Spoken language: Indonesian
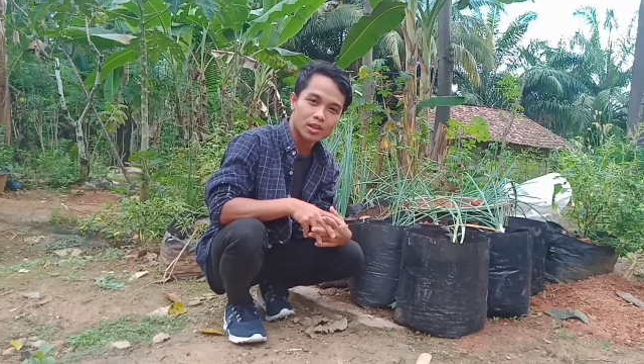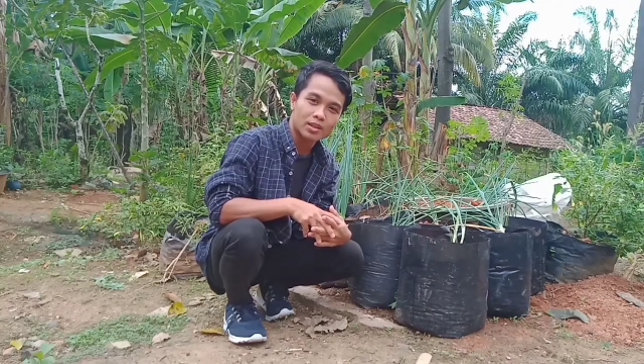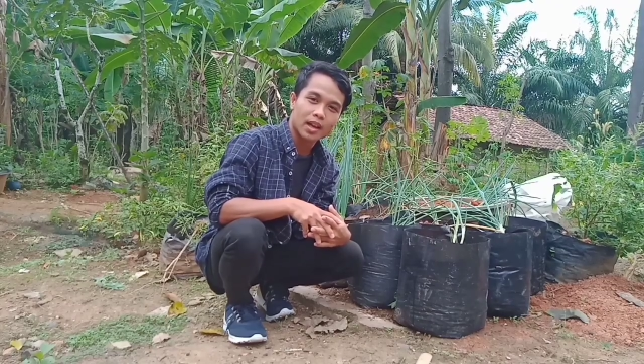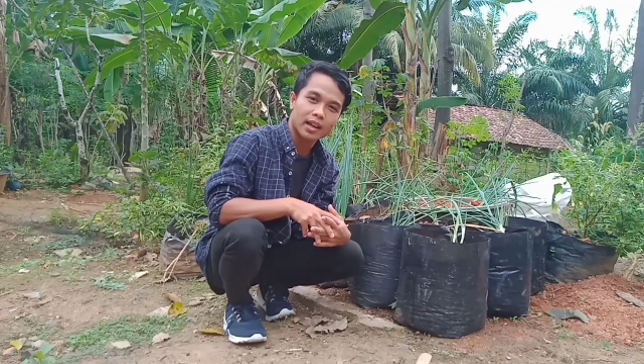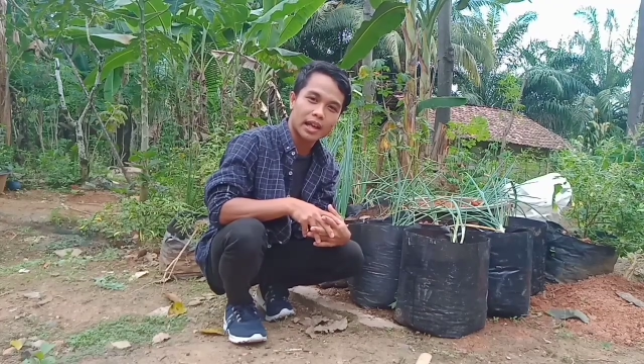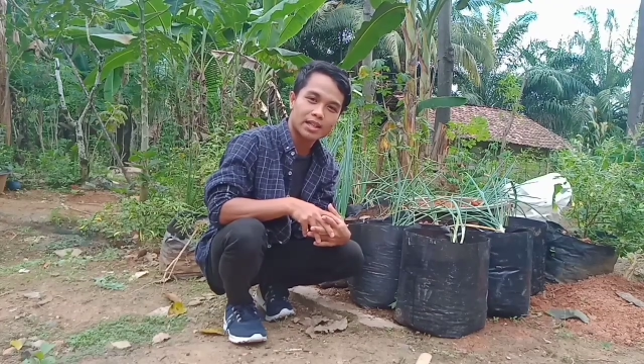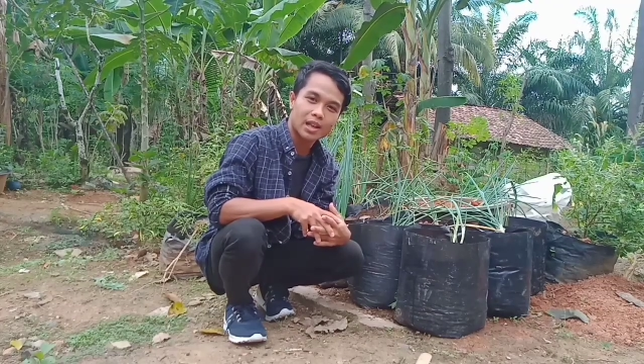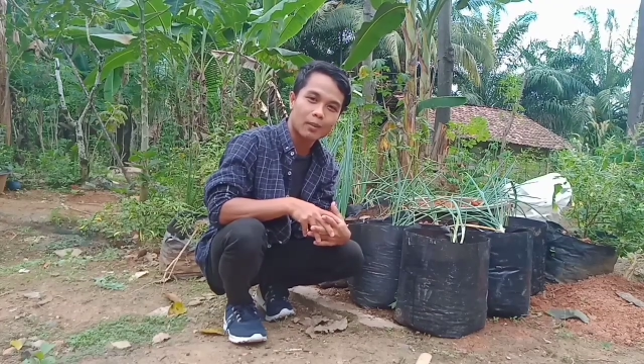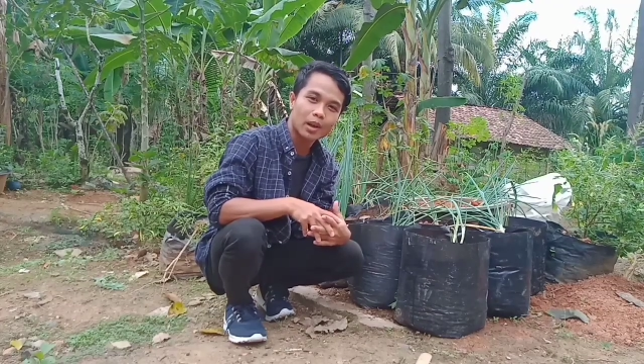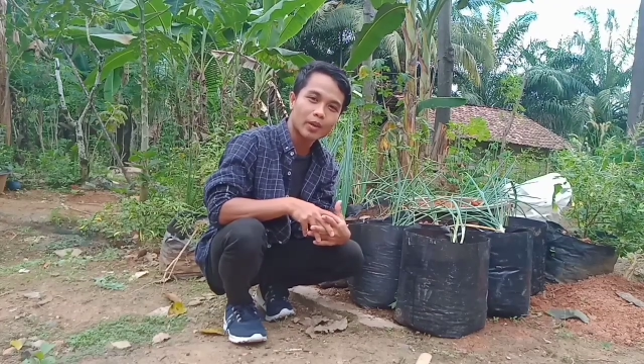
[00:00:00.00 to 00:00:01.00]
Saya
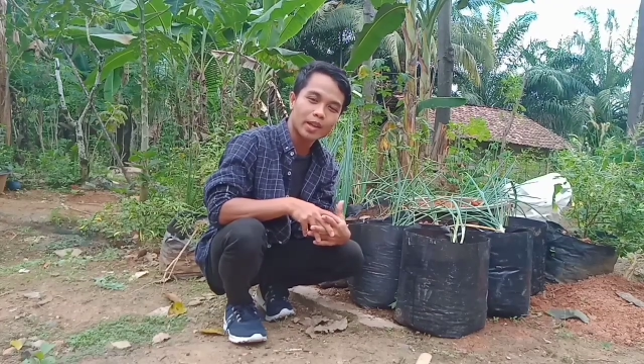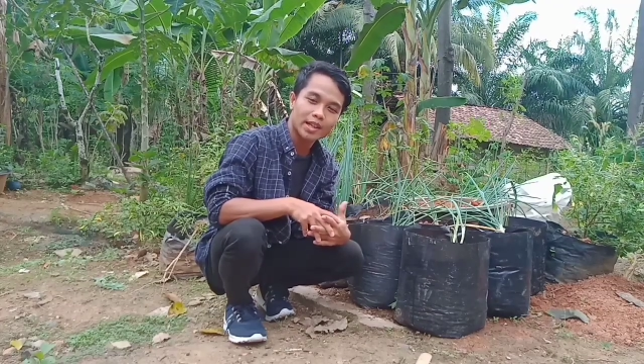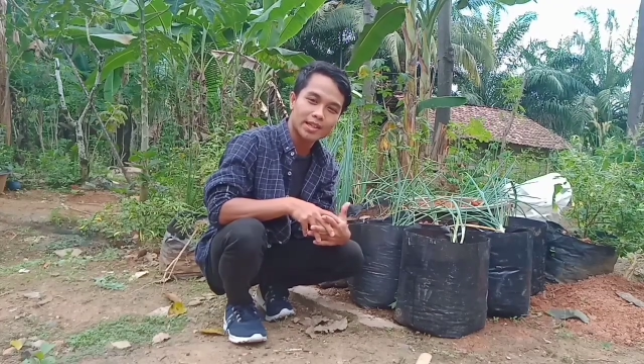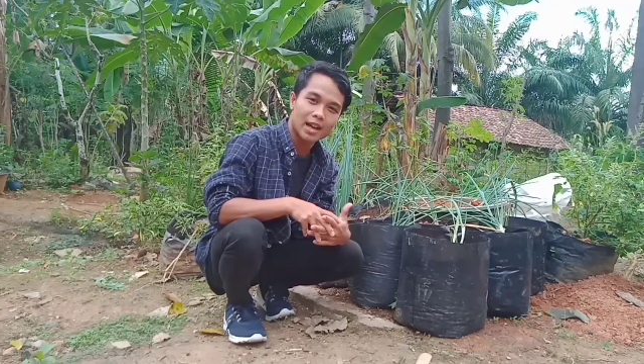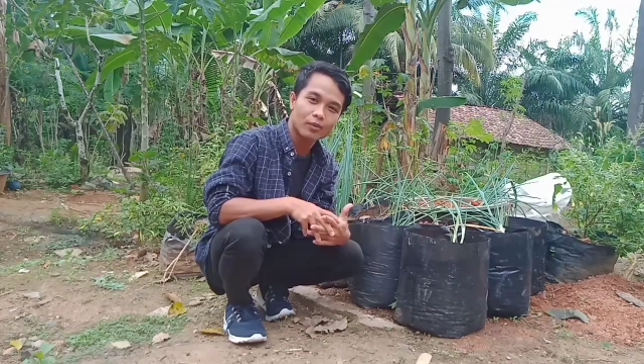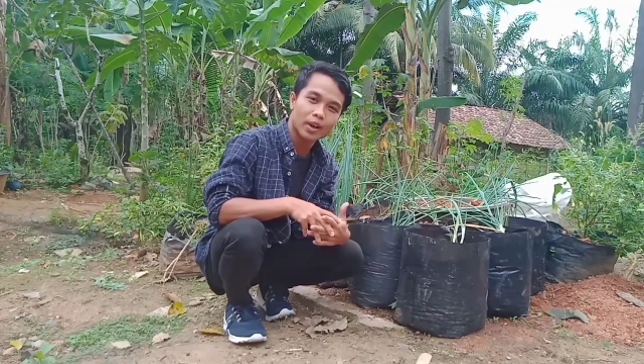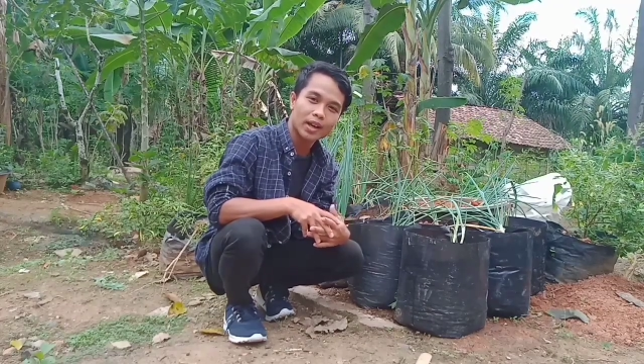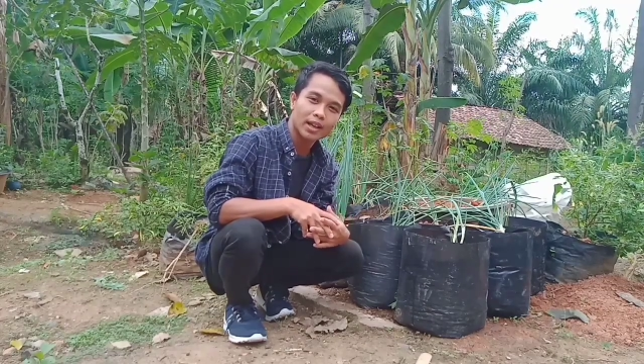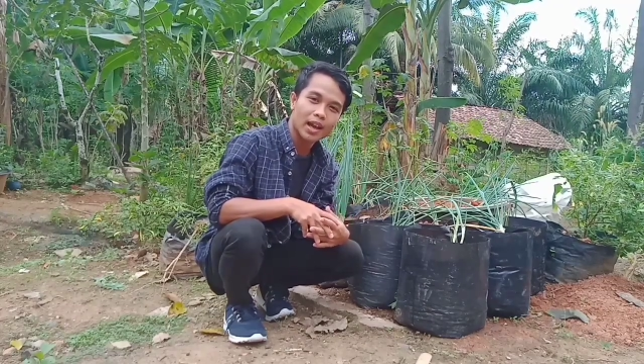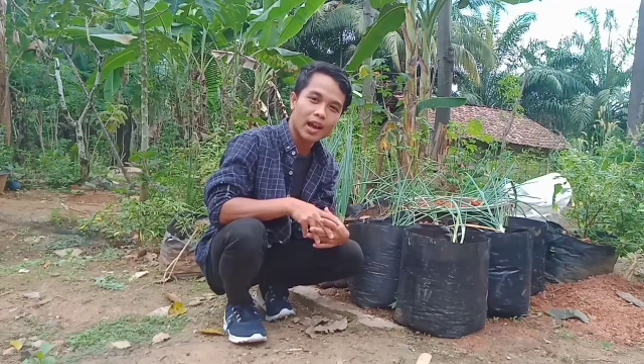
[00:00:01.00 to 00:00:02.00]
Jamaluddin Ishak
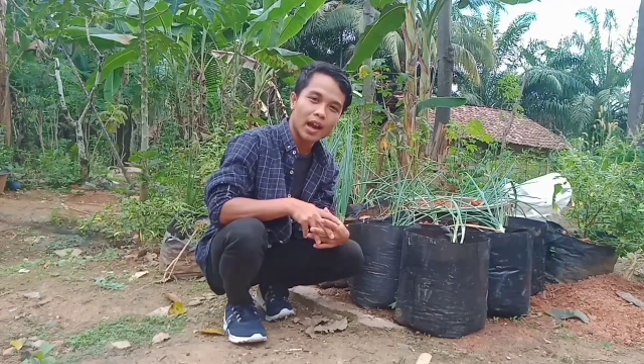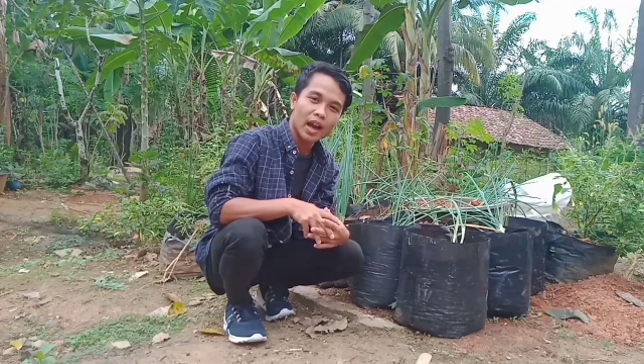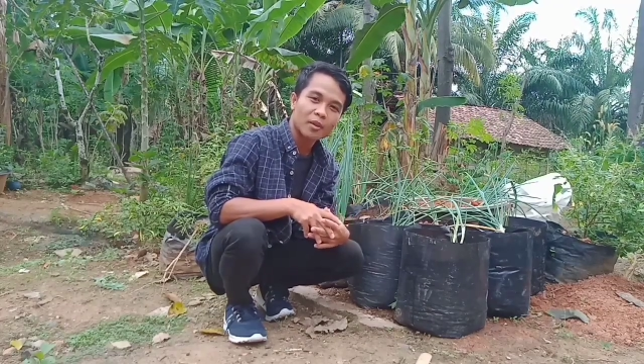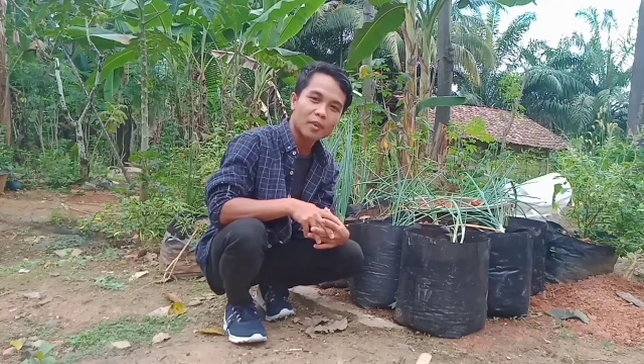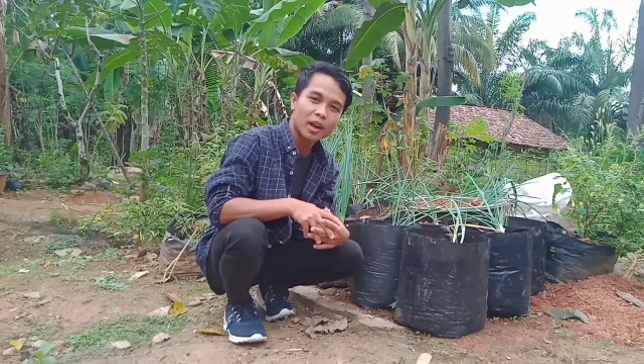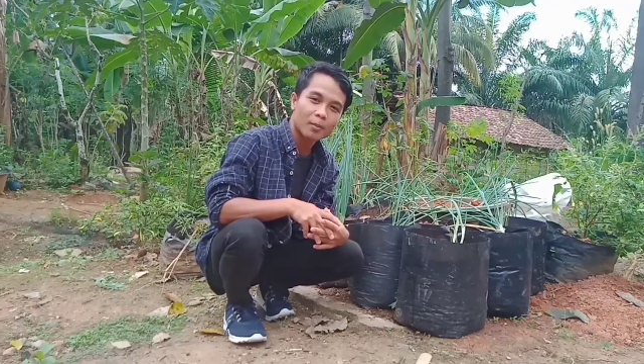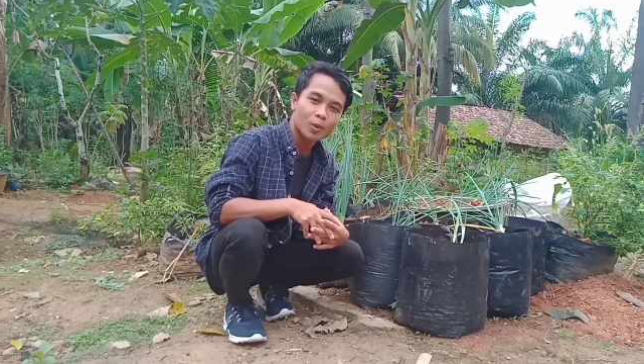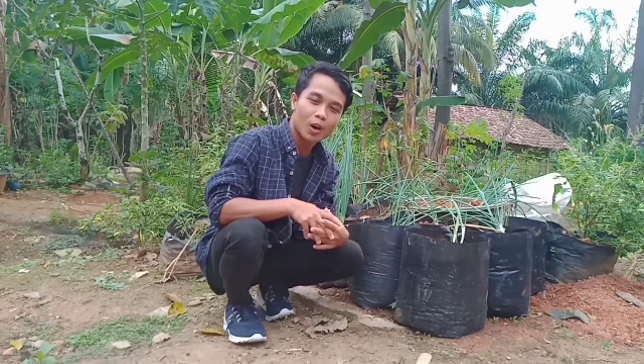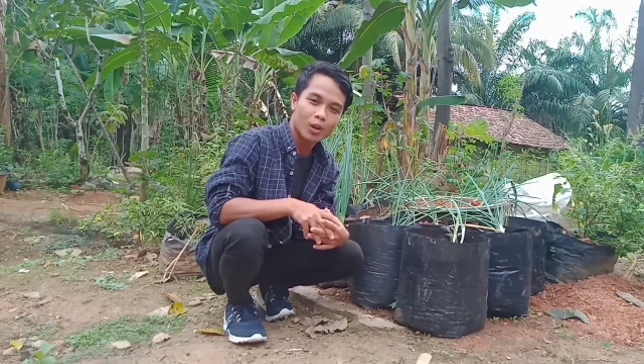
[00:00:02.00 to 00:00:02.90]
Farid, FPM